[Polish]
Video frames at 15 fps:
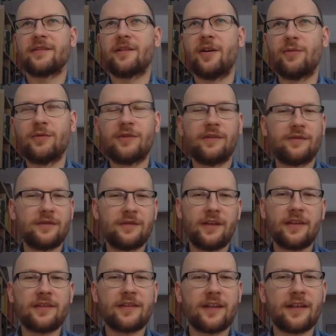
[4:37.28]

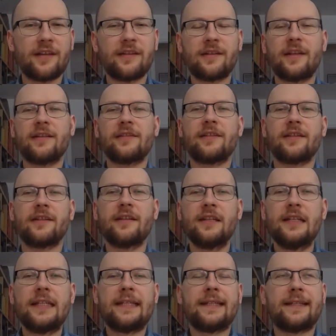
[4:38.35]
obudowywać tej naszej
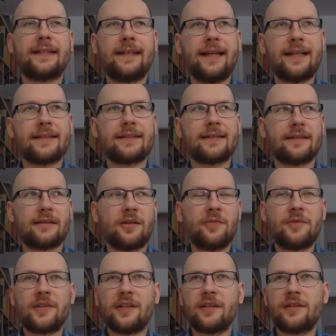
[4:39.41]
relacji,
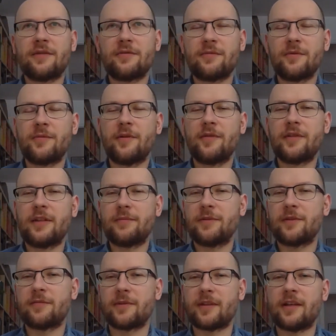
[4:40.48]
robić jakieś umowy na
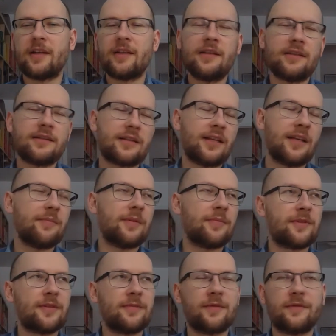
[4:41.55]
piśmie, tak? Nie trzeba,
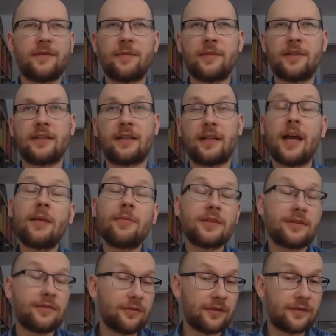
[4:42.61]
my sobie ufamy i tak dalej. Albo
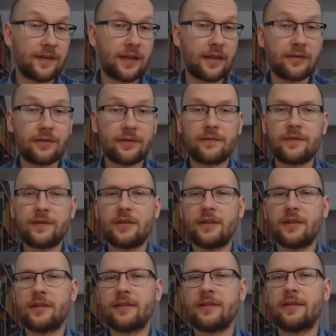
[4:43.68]
jest drugi wariant oczywiście
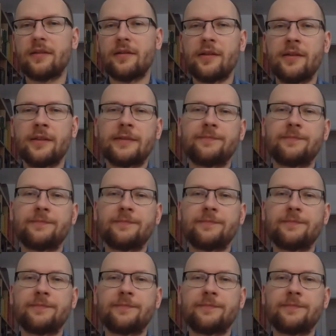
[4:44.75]
tej historii,